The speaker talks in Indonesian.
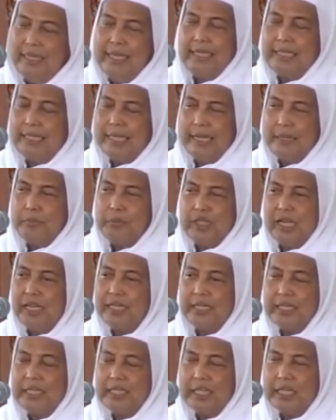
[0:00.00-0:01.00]
Lihat dalam
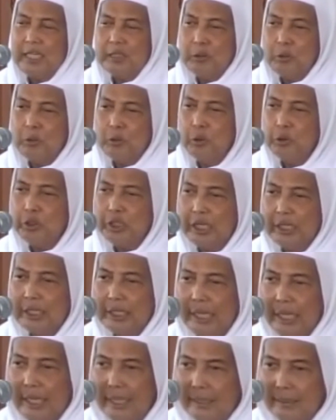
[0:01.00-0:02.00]
syarah Salatul
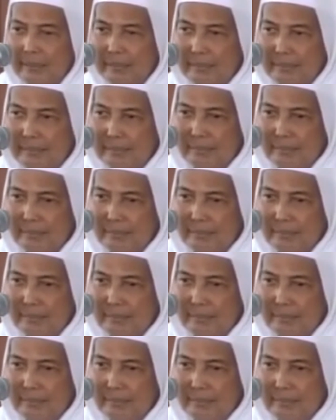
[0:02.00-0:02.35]
Kusyairiyah.